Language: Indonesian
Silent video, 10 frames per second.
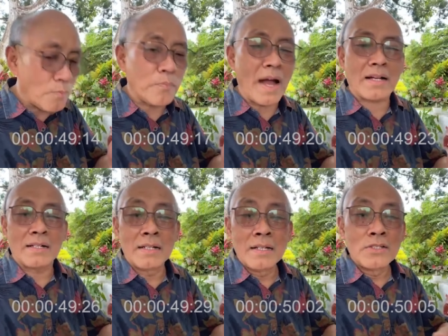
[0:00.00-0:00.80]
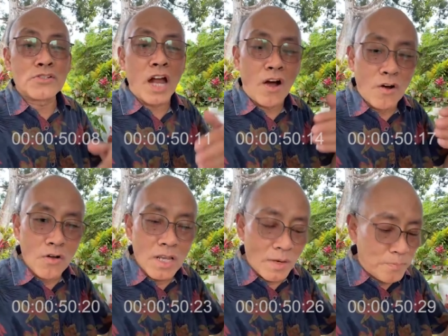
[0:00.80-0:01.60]
kompak,
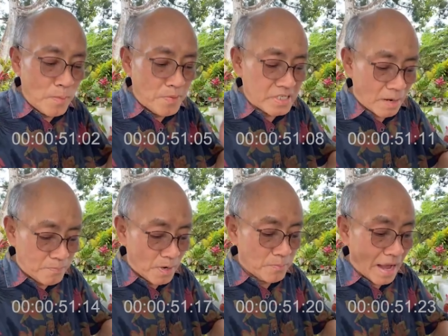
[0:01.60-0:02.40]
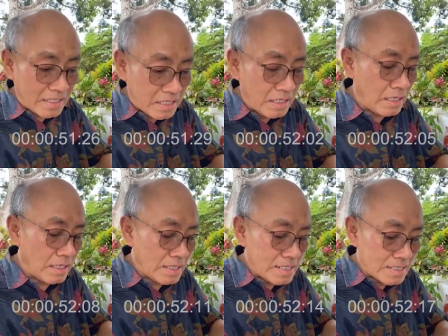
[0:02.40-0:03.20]
jauh lebih bisa
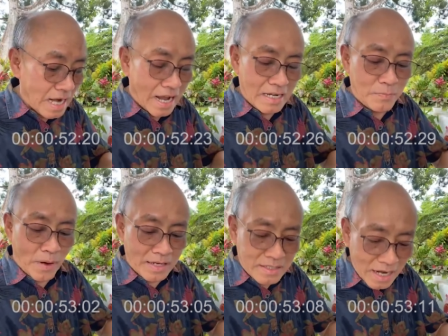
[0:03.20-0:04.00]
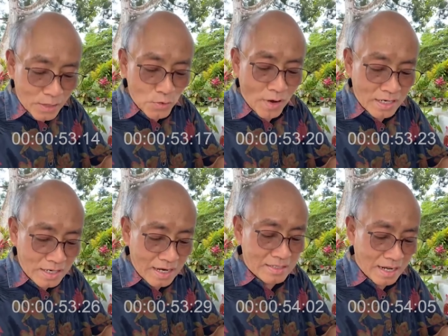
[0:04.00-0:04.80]
berbagi daripada
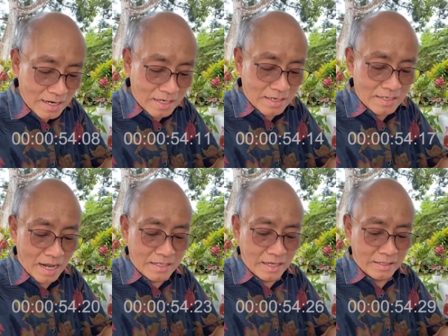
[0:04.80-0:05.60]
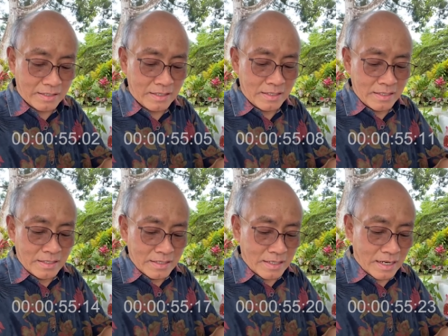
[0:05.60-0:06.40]
keluarga darah dan daging.
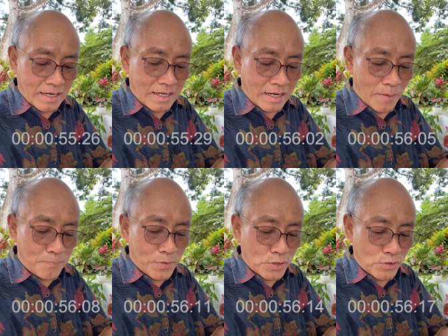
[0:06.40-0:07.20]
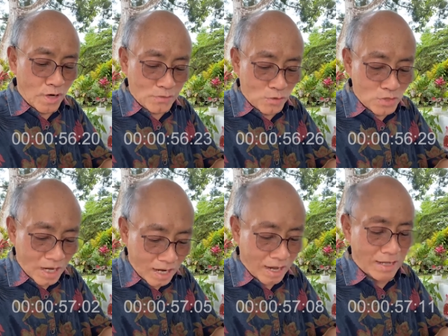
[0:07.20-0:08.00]
Kira-kira betul atau
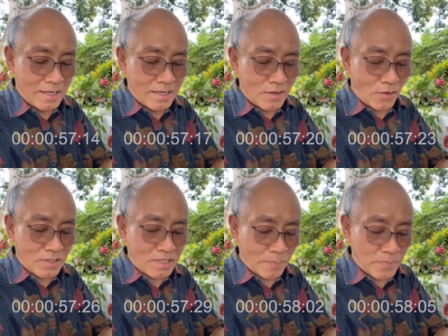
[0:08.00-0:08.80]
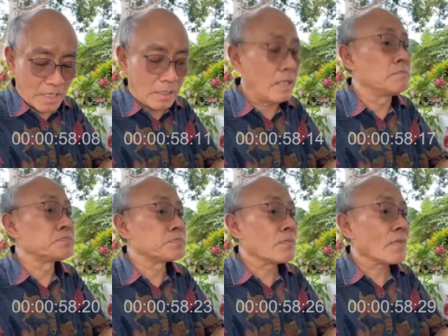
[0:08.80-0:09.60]
salah konsep ini?
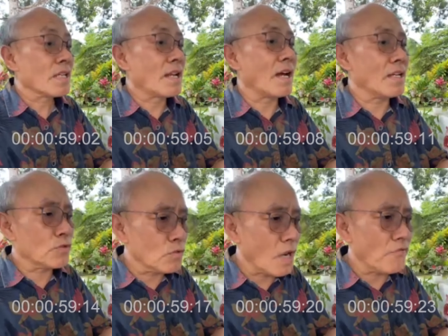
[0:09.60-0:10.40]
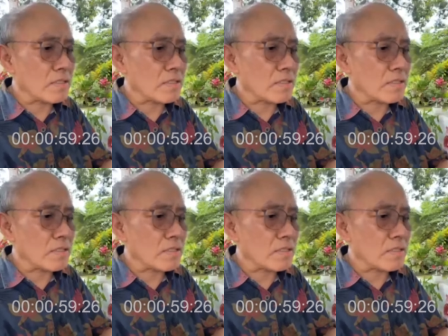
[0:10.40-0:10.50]
Nah itulah